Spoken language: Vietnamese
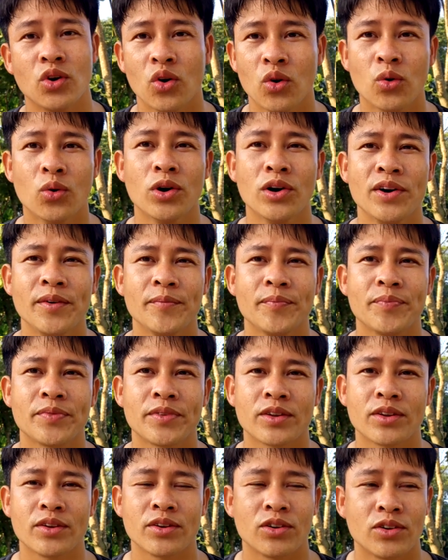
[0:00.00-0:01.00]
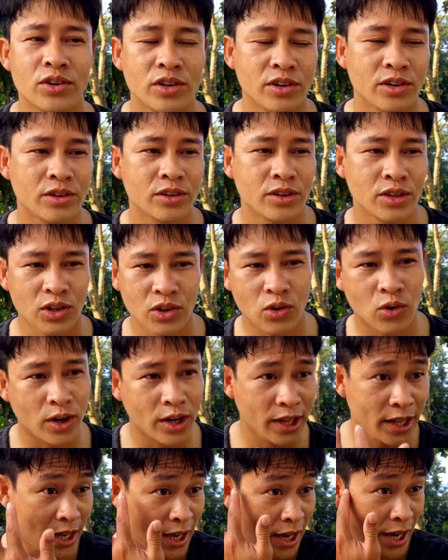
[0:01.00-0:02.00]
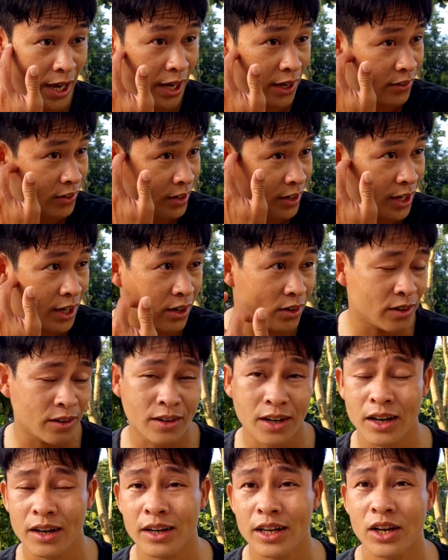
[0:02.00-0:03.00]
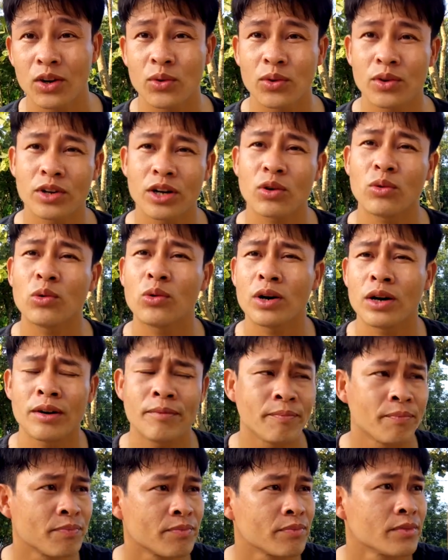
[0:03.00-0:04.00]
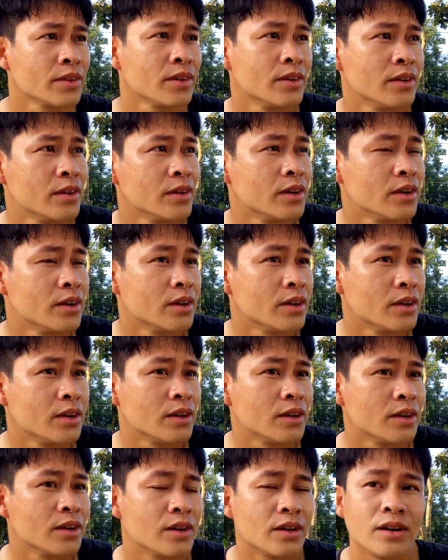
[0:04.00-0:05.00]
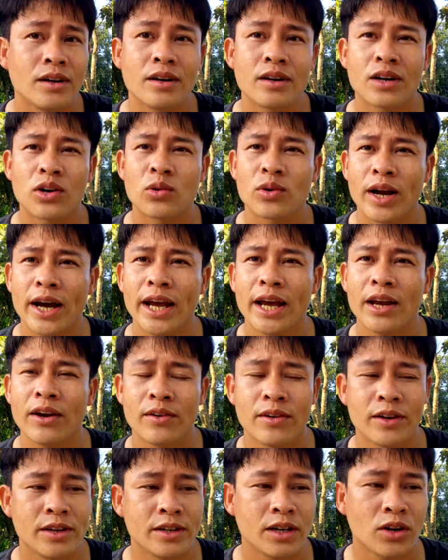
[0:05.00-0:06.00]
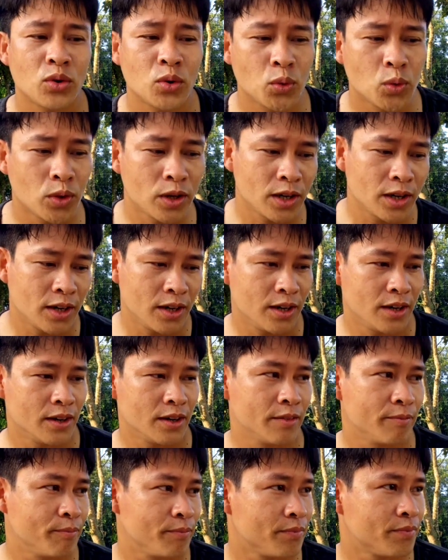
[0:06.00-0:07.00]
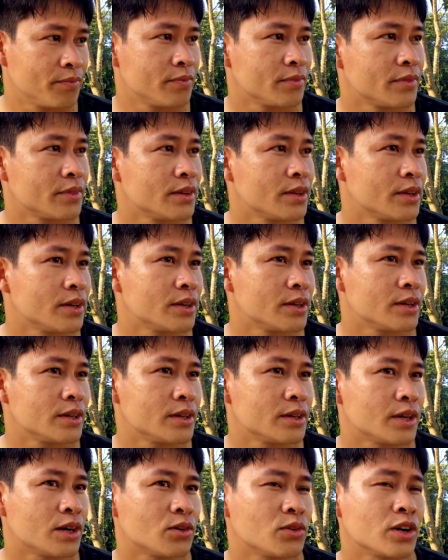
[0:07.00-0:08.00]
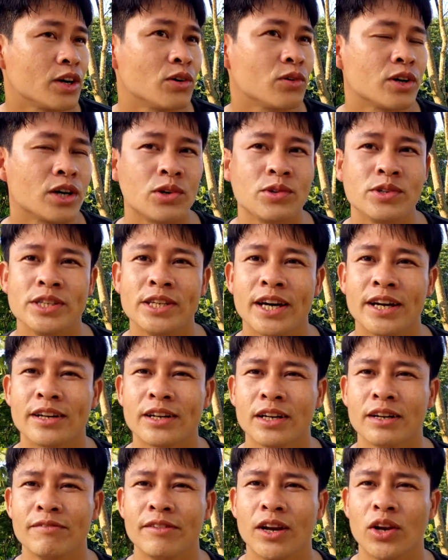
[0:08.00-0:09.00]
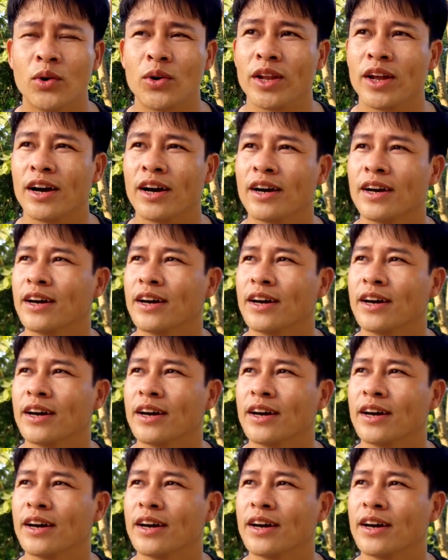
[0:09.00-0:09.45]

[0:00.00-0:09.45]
lúa, rồi hoa nhài, rồi này nọ các kiểu rau uh, rau đay, rồi rau uh, rau rau rau gì ăn trứng vịt lộn nhỉ?